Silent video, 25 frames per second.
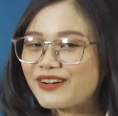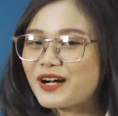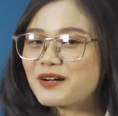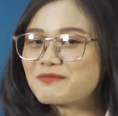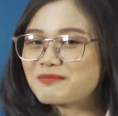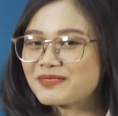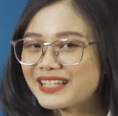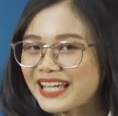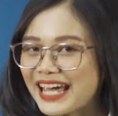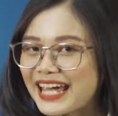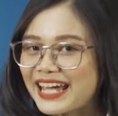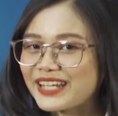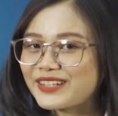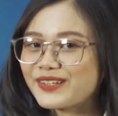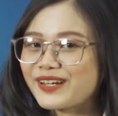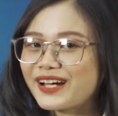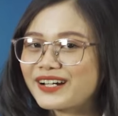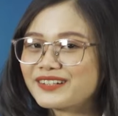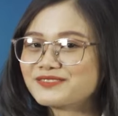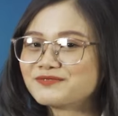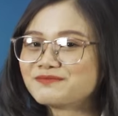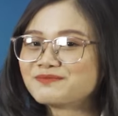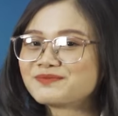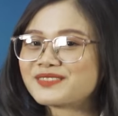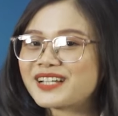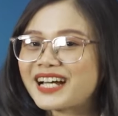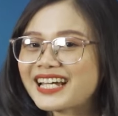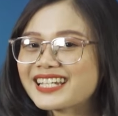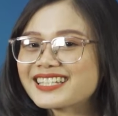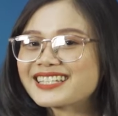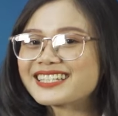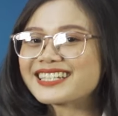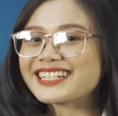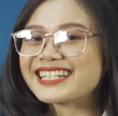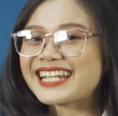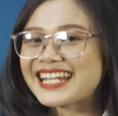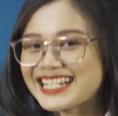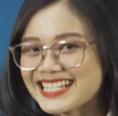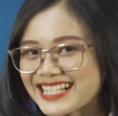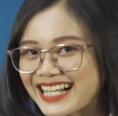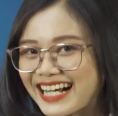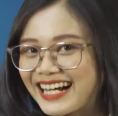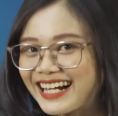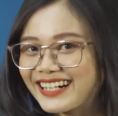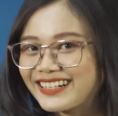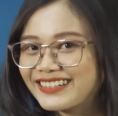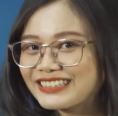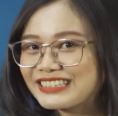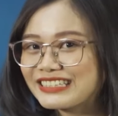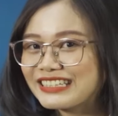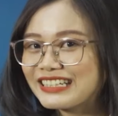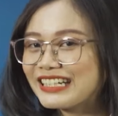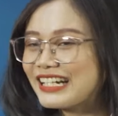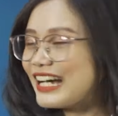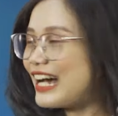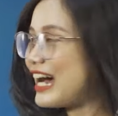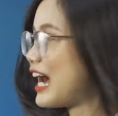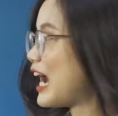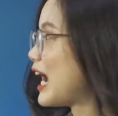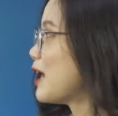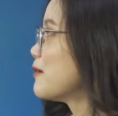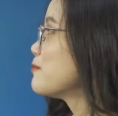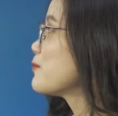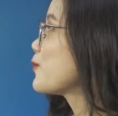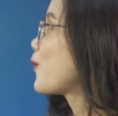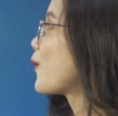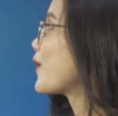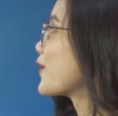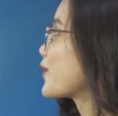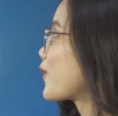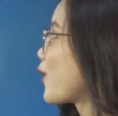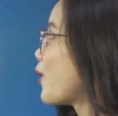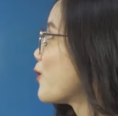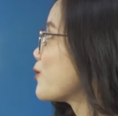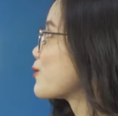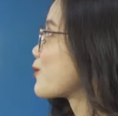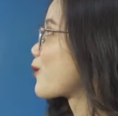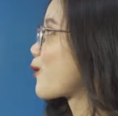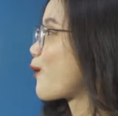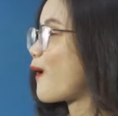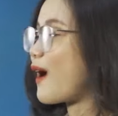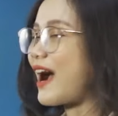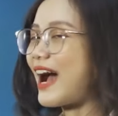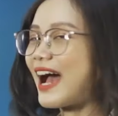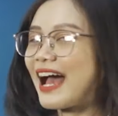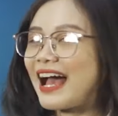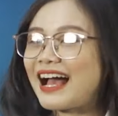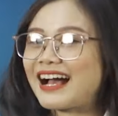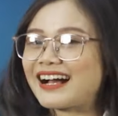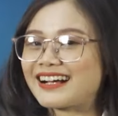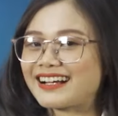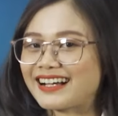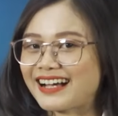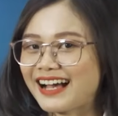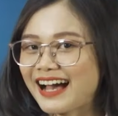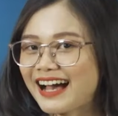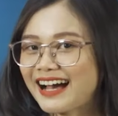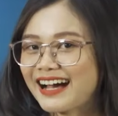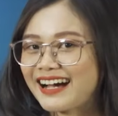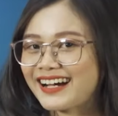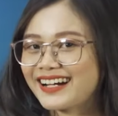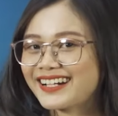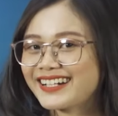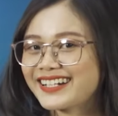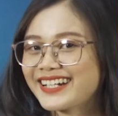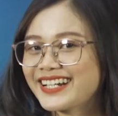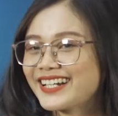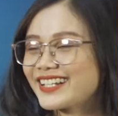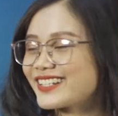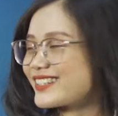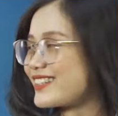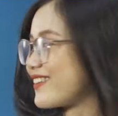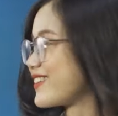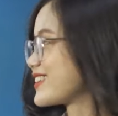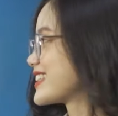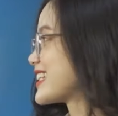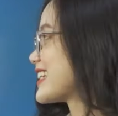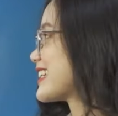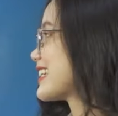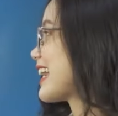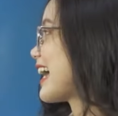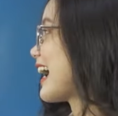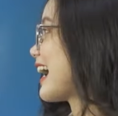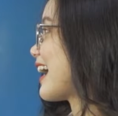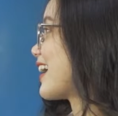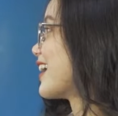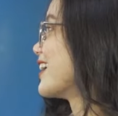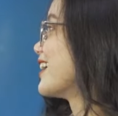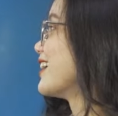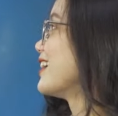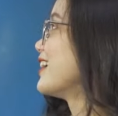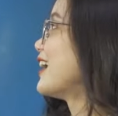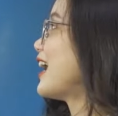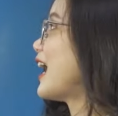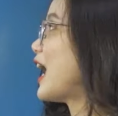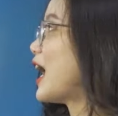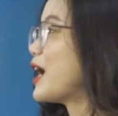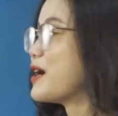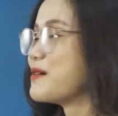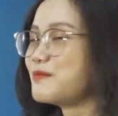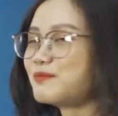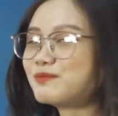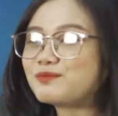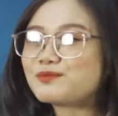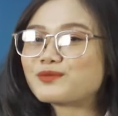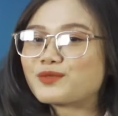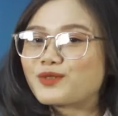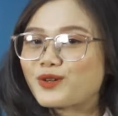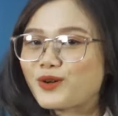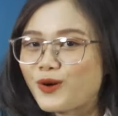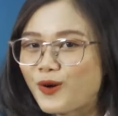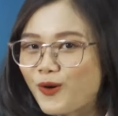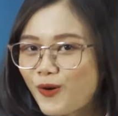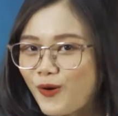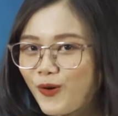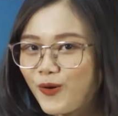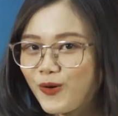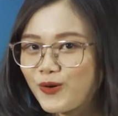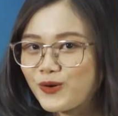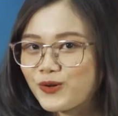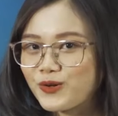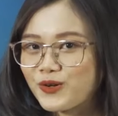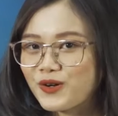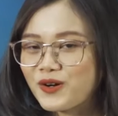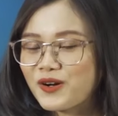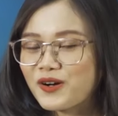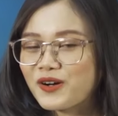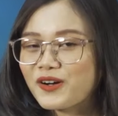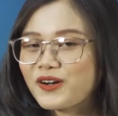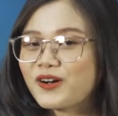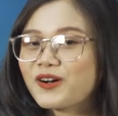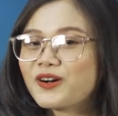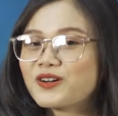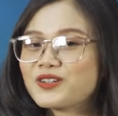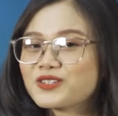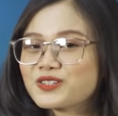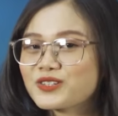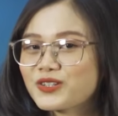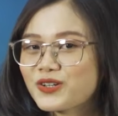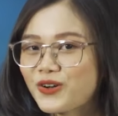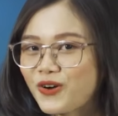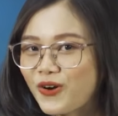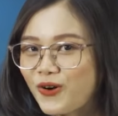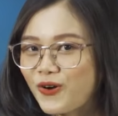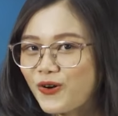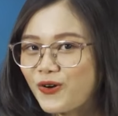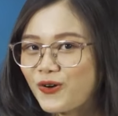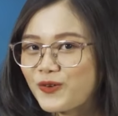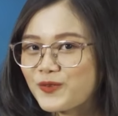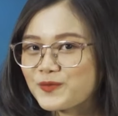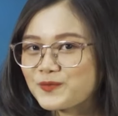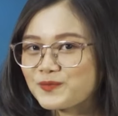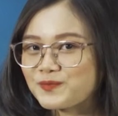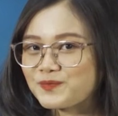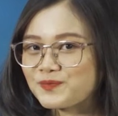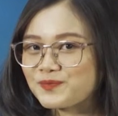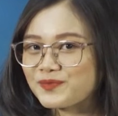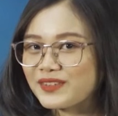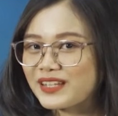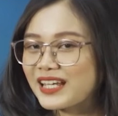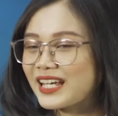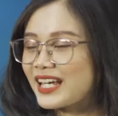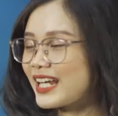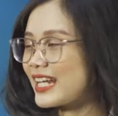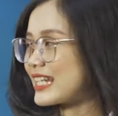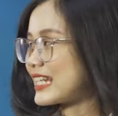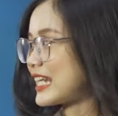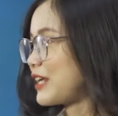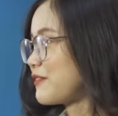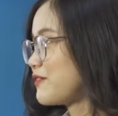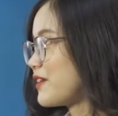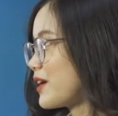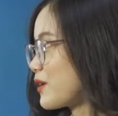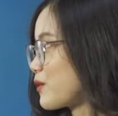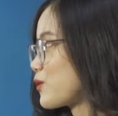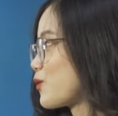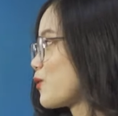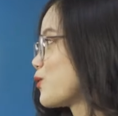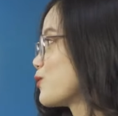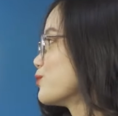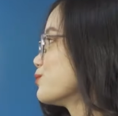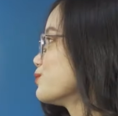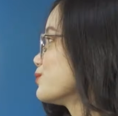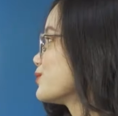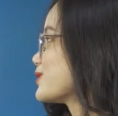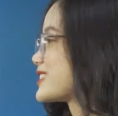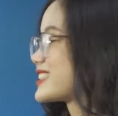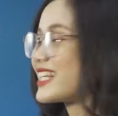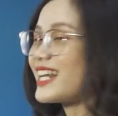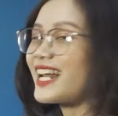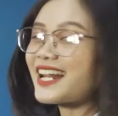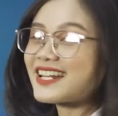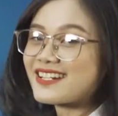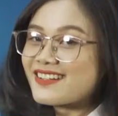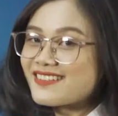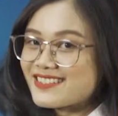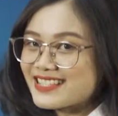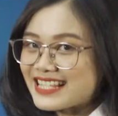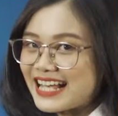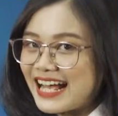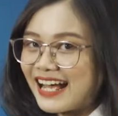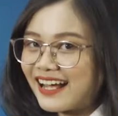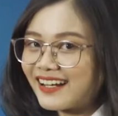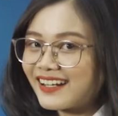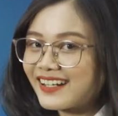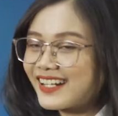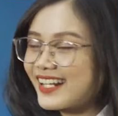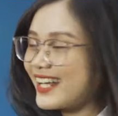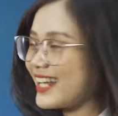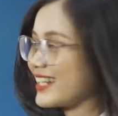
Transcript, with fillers: và âm kê thôi ạ. Hey, i desu ka? Âm cuối cùng của hàng ka đó chính là âm khộ. Khộ. Nét viết cũng rất là đơn giản.